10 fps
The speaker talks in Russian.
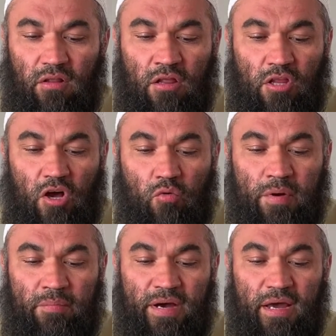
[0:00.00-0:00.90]
«Аллахума
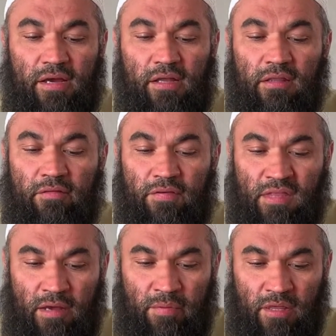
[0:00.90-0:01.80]
барик на
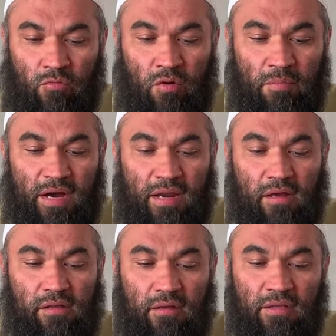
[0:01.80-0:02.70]
фитамрина, ва барик
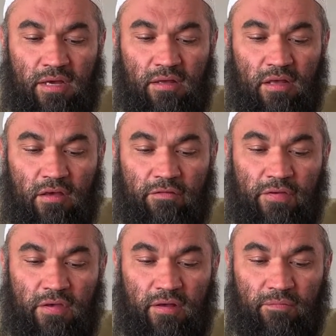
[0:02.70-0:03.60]
на
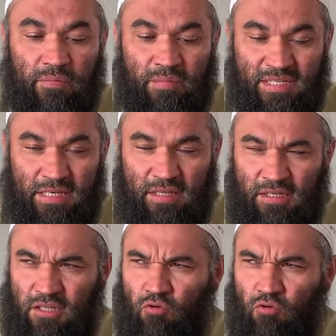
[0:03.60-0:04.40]
фи Мадинатина.